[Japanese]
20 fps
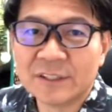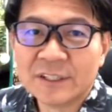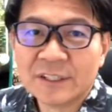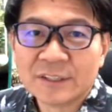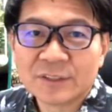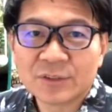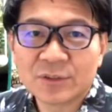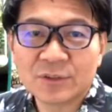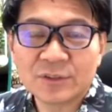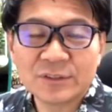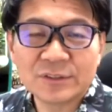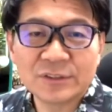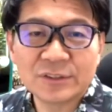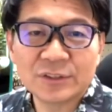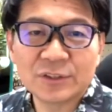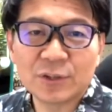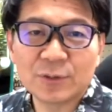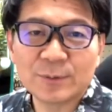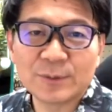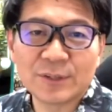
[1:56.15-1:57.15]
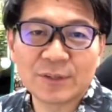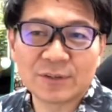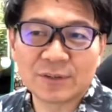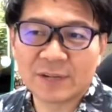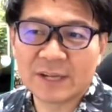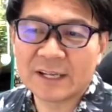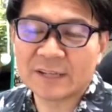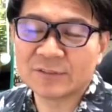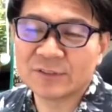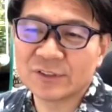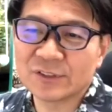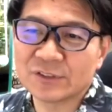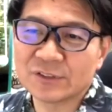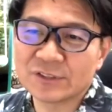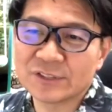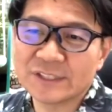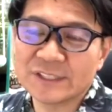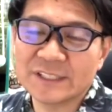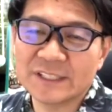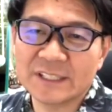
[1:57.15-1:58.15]
そういう人々のね
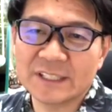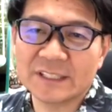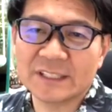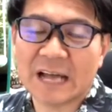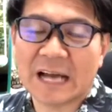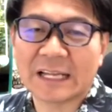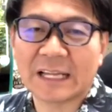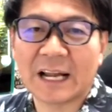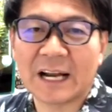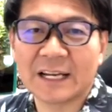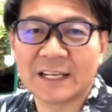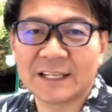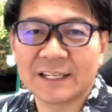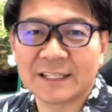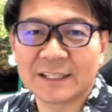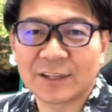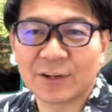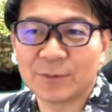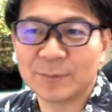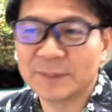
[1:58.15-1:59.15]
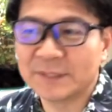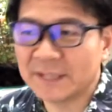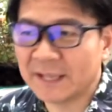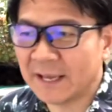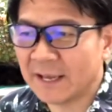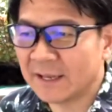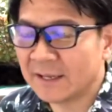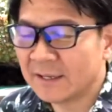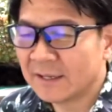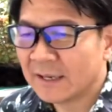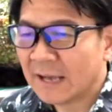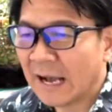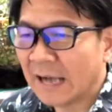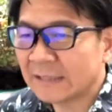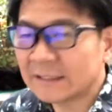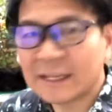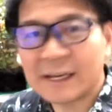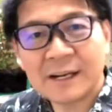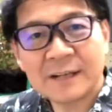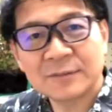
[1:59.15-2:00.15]
美しい働き方を見て
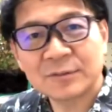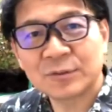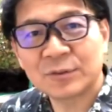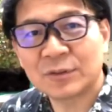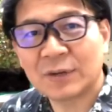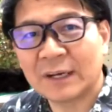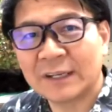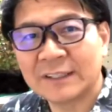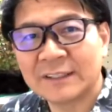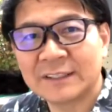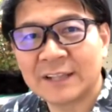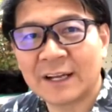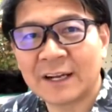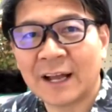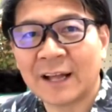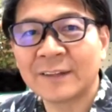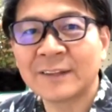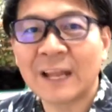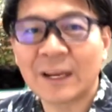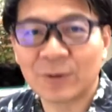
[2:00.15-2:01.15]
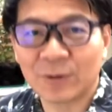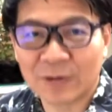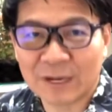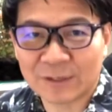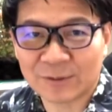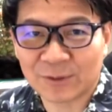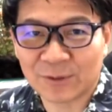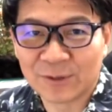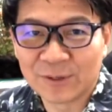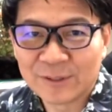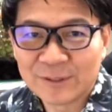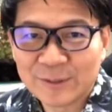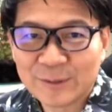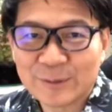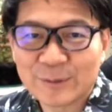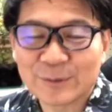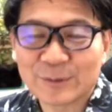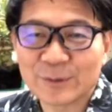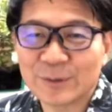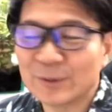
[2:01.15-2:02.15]
働くとは一体何だろうかとい
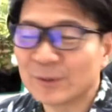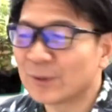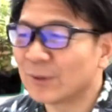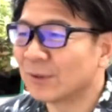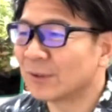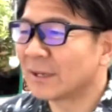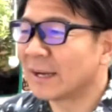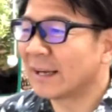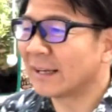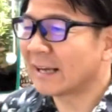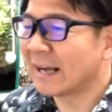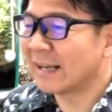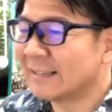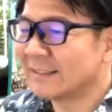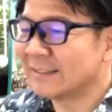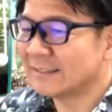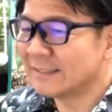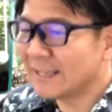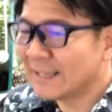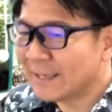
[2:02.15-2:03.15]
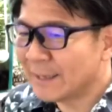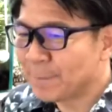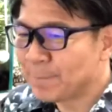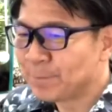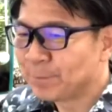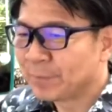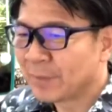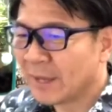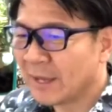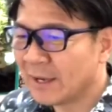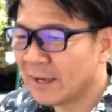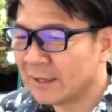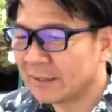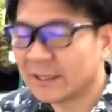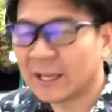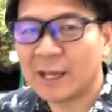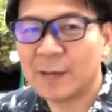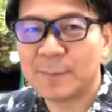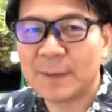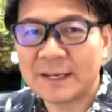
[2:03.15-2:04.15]
うことを今回感て、えー、
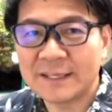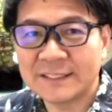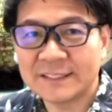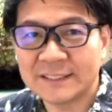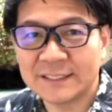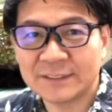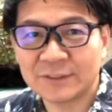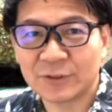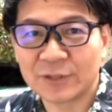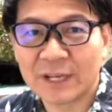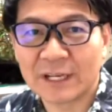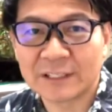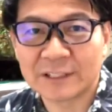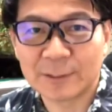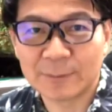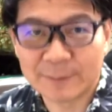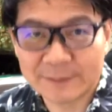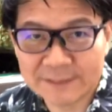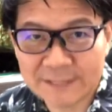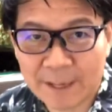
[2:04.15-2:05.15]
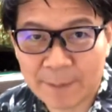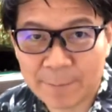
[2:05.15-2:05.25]
テーマに取り上げてみました